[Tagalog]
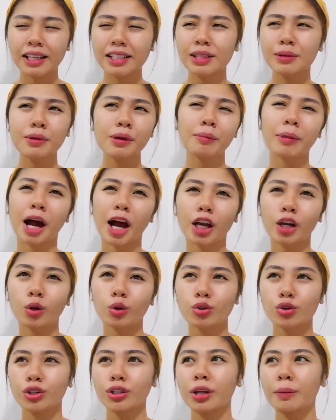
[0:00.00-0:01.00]
Kasi may mga
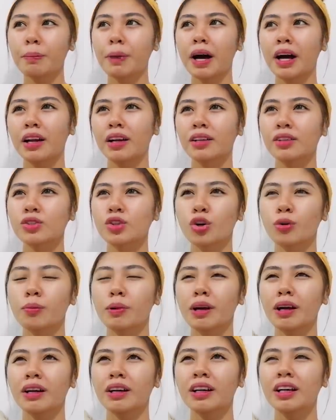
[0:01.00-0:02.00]
lotion na parang
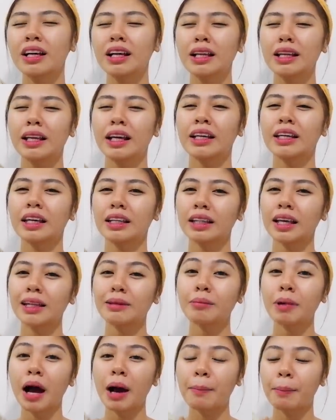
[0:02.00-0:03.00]
sobrang lagkit
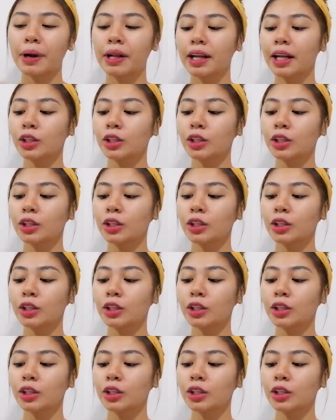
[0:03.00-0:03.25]
and makapal.